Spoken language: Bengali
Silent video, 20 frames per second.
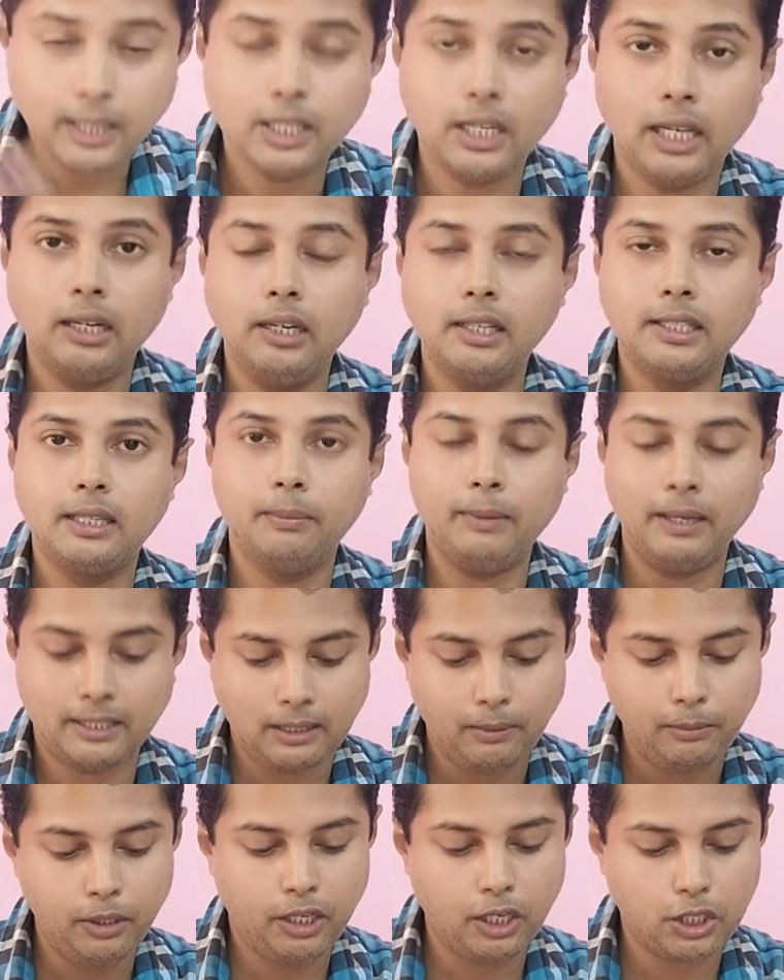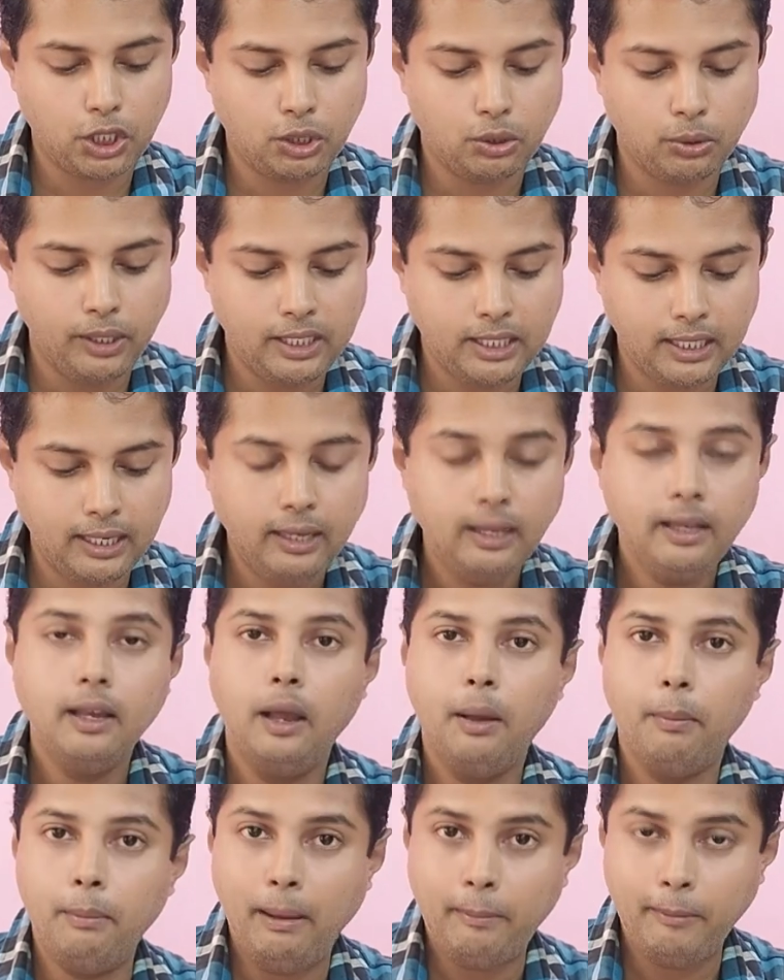জার্নালিজম মাস কমিউনিকেশন রয়েছে
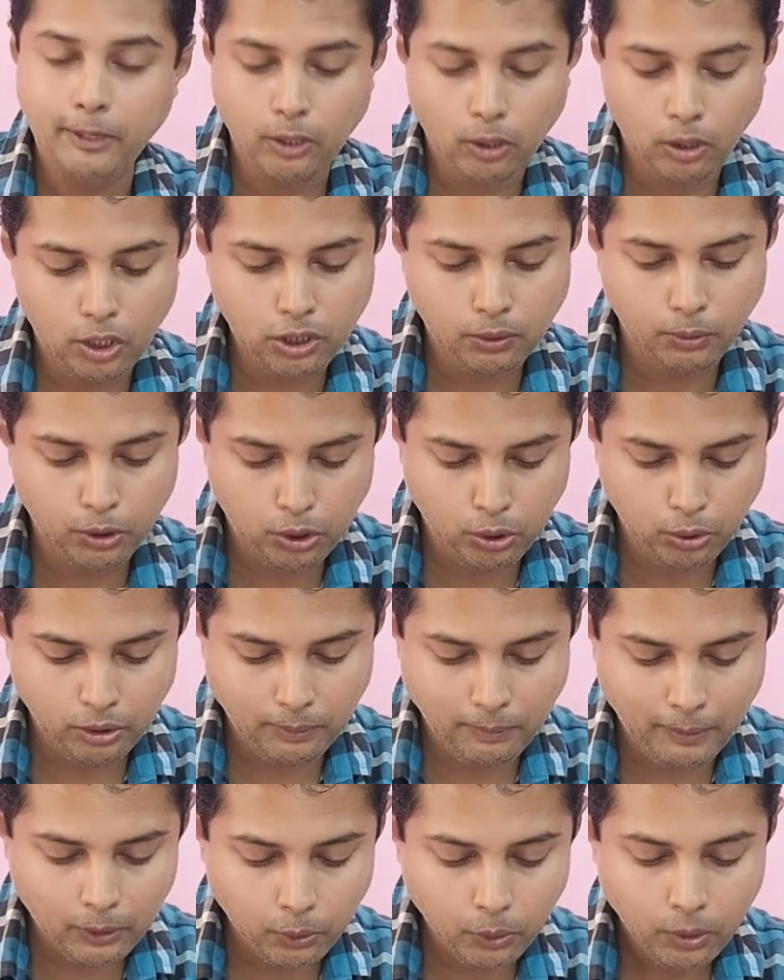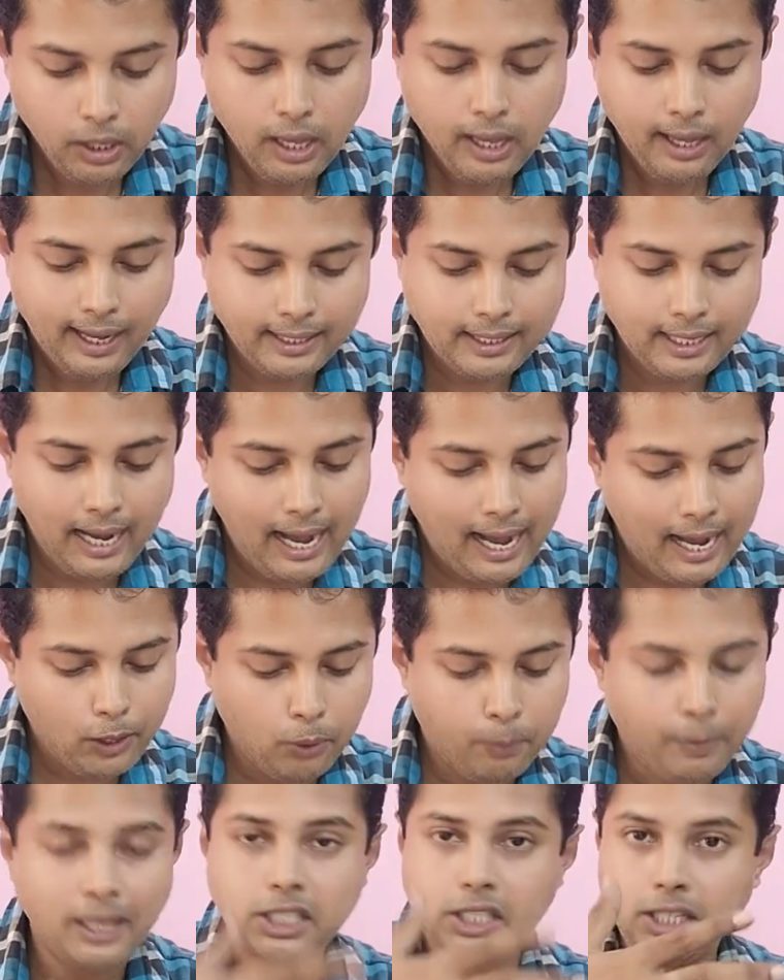মেমারি কলেজে ভর্তি হতে পারো আচ্ছা
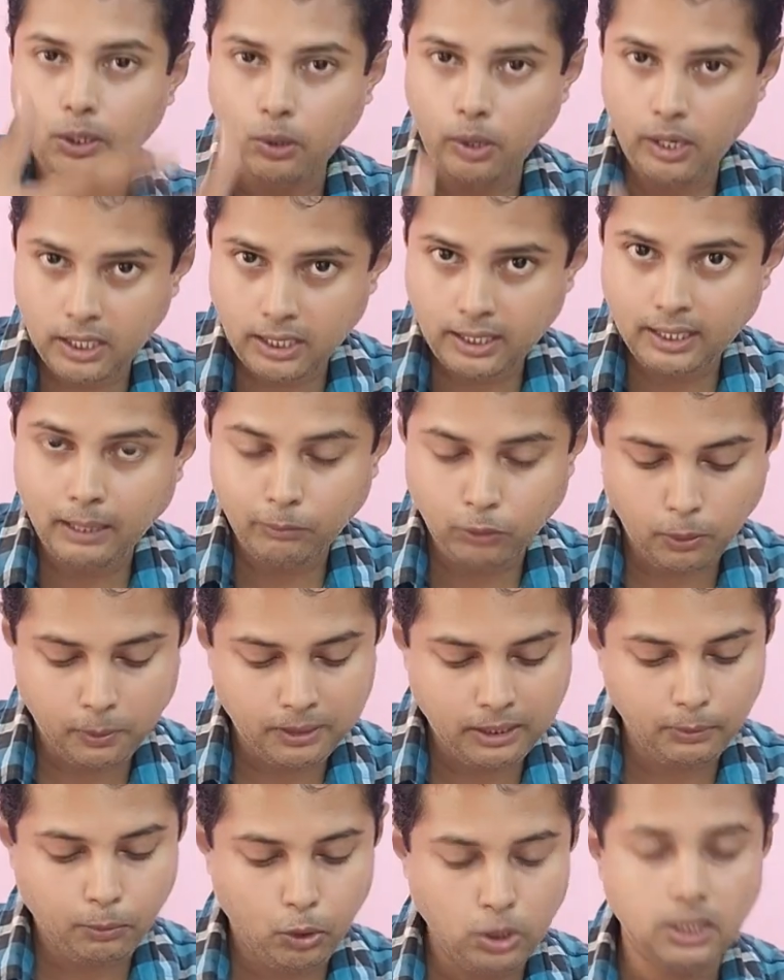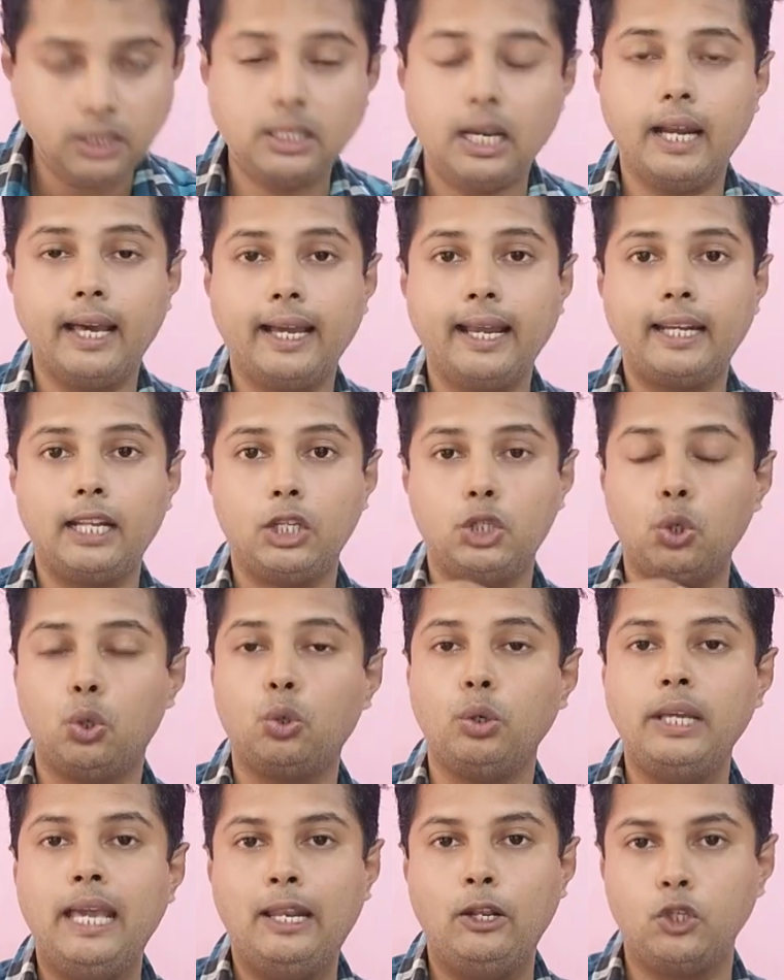আরও পাঁচটা কলেজের নাম তোমাদের বলছি তার আগে একটা
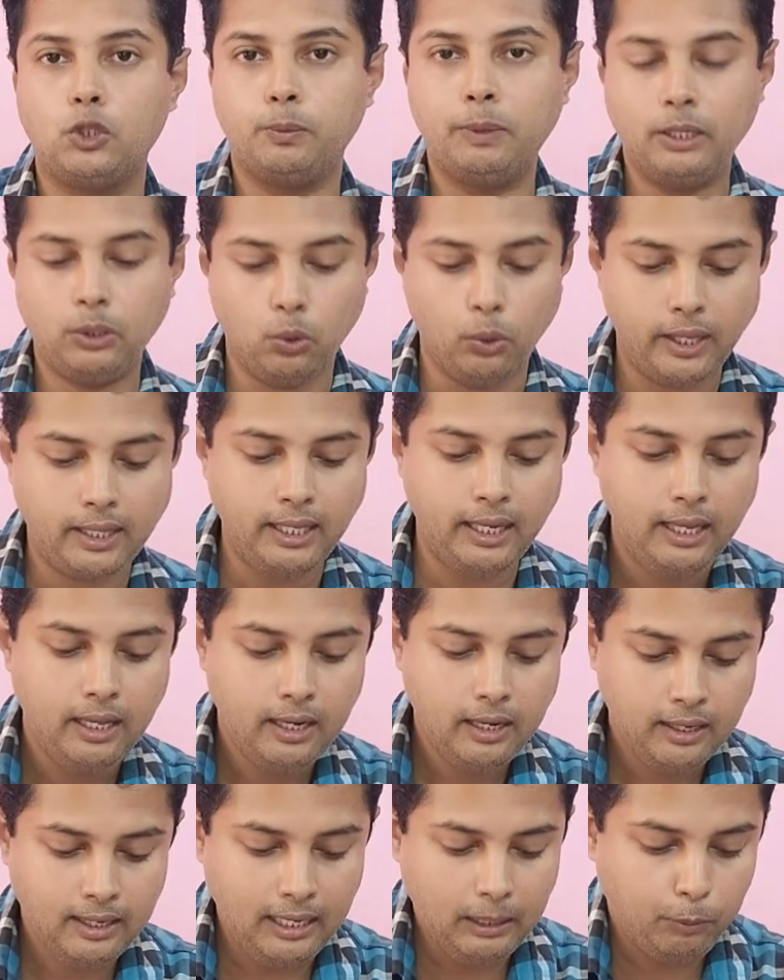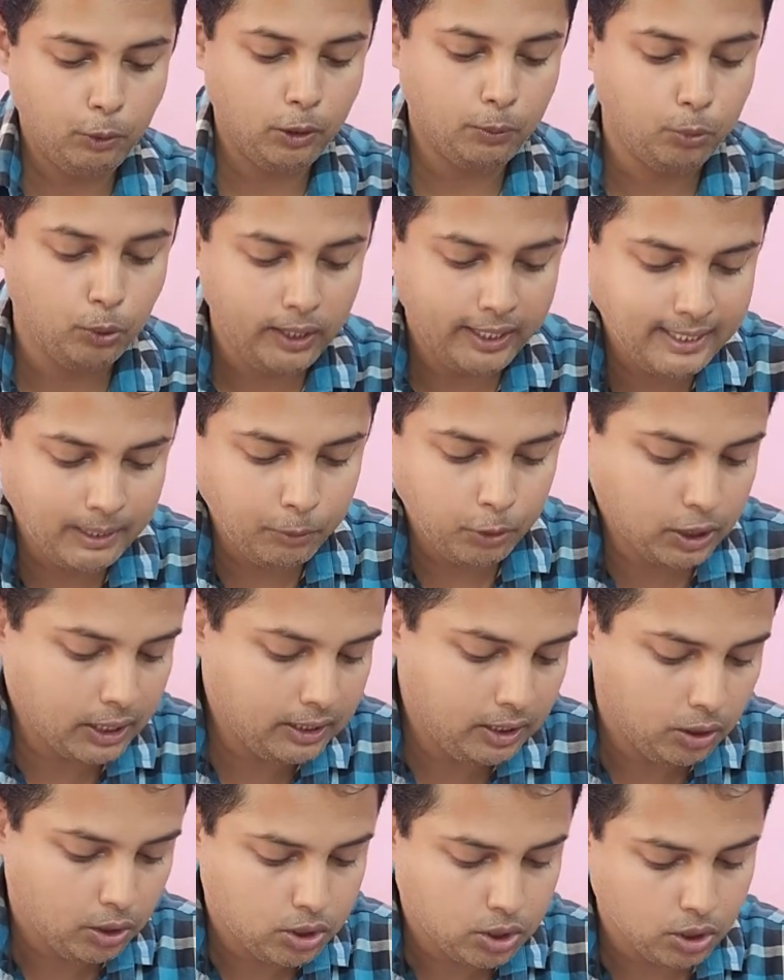জরুরি অ্যানাউন্সমেন্ট করে দিই নাহলে পরে ভুলে যাবো
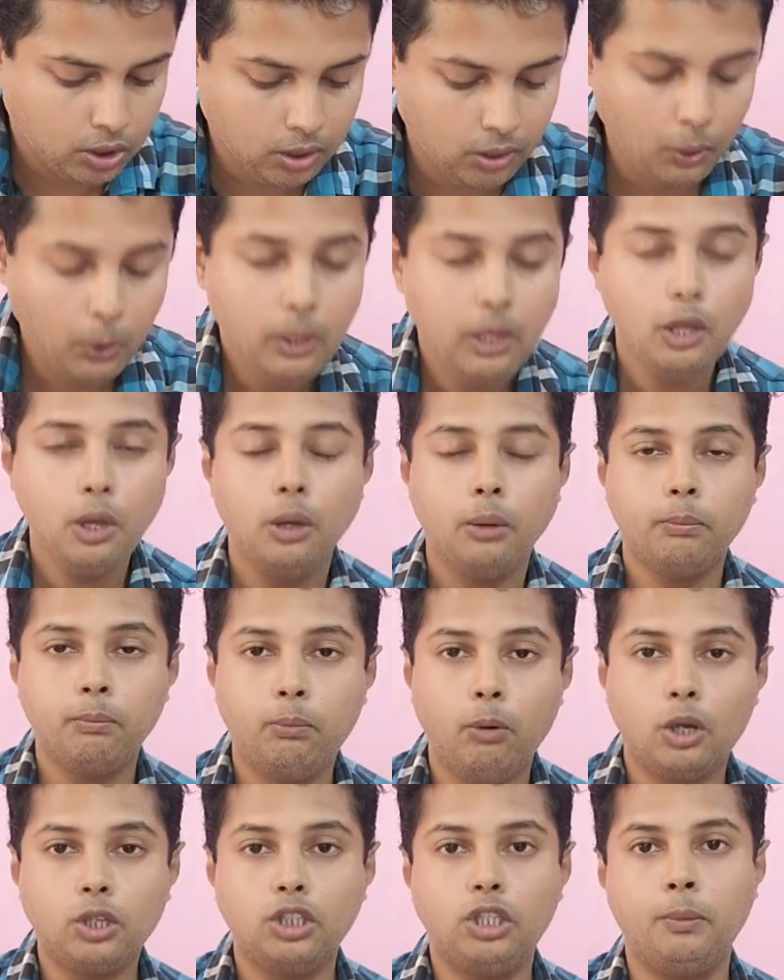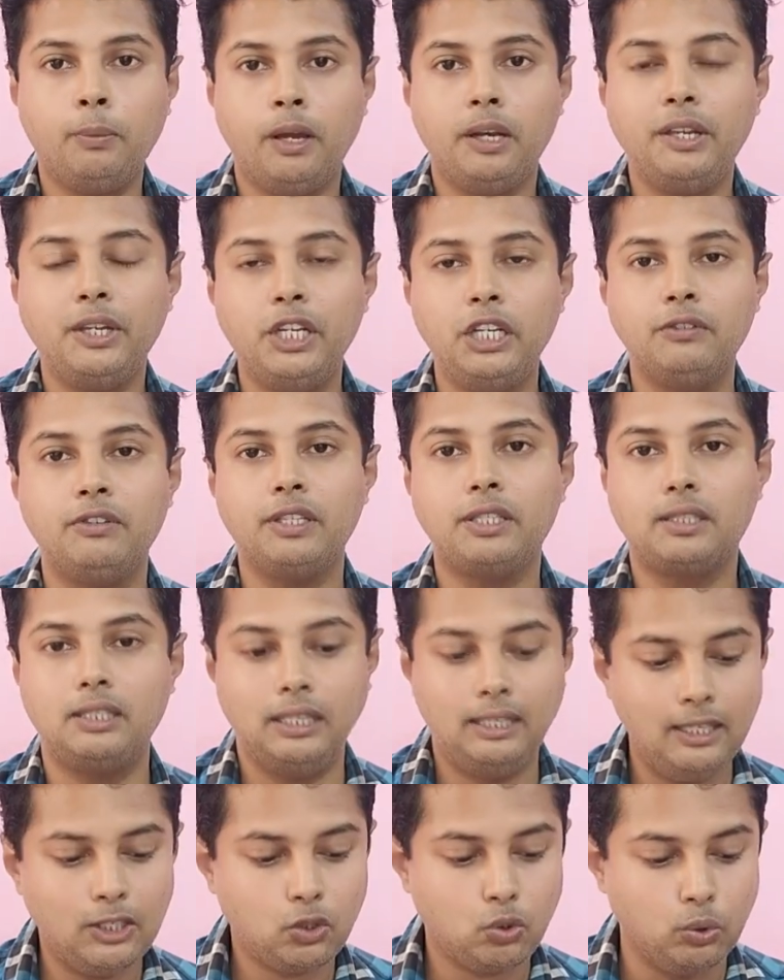সেটি হচ্ছিল বর্ধমান
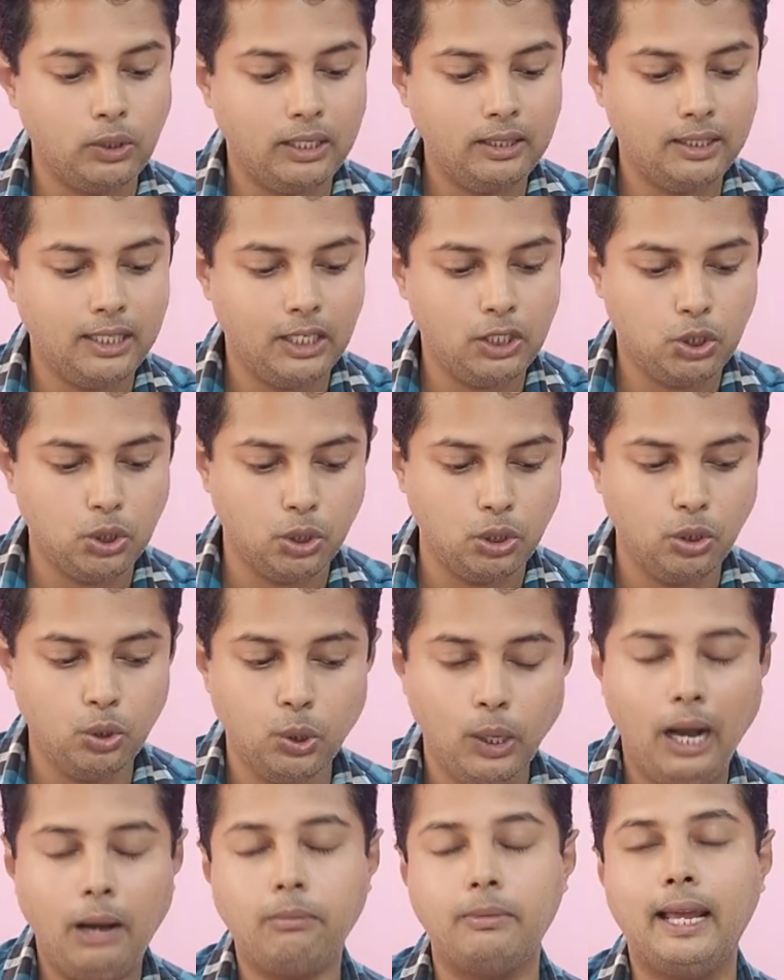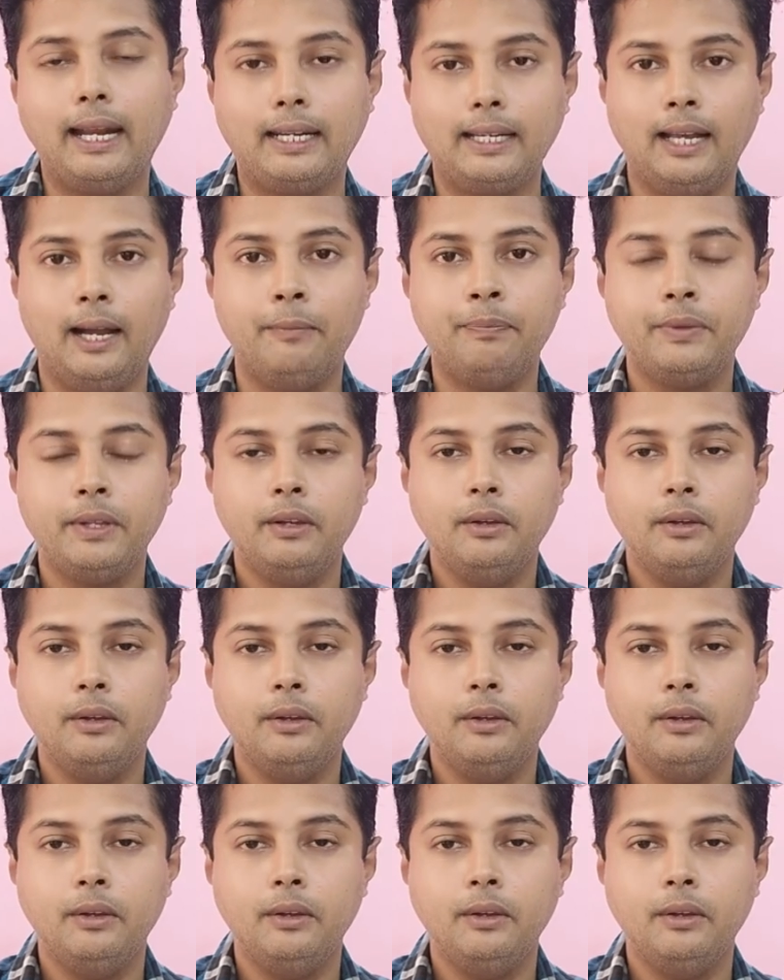ইউনিভার্সিটি স্টুডেন্টদের জন্য আমরা একটা